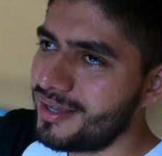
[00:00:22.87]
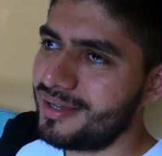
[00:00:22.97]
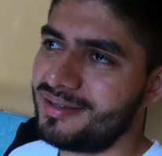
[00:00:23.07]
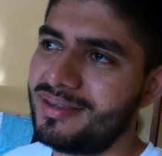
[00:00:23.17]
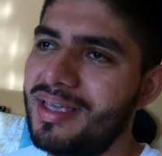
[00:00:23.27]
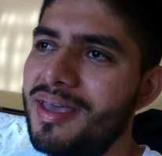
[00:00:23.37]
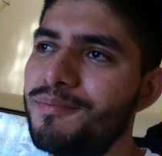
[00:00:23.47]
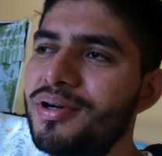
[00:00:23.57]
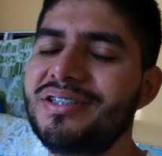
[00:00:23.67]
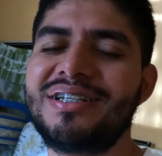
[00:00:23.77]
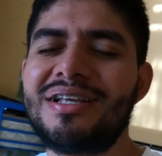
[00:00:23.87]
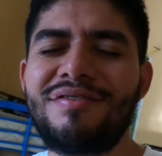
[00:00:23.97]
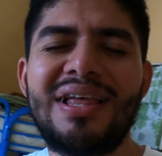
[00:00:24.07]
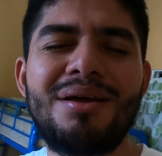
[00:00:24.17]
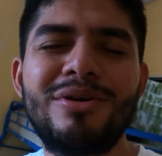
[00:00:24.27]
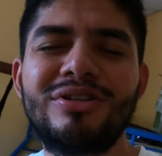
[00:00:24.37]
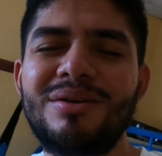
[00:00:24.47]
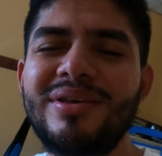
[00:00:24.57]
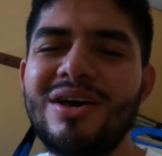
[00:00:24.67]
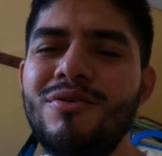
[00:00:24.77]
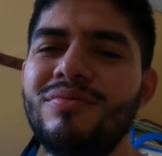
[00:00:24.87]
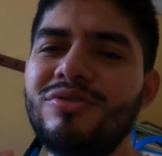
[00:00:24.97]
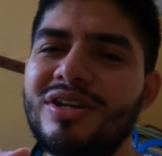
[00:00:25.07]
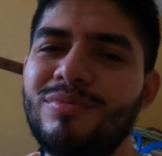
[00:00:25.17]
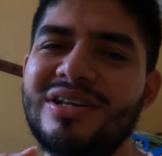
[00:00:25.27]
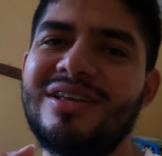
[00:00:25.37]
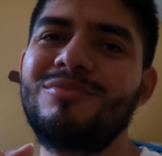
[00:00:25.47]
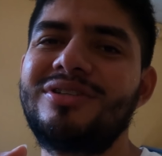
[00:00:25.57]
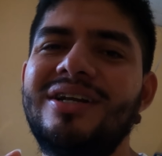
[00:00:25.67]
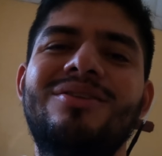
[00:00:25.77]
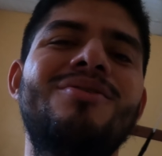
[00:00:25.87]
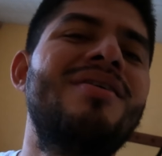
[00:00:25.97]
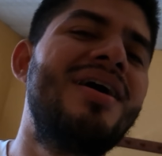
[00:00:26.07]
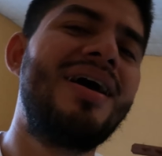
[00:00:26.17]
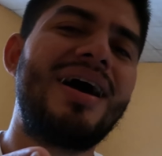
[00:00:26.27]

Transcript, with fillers: Este, y pues hasta el final amigos del video yo les voy a estar mostrando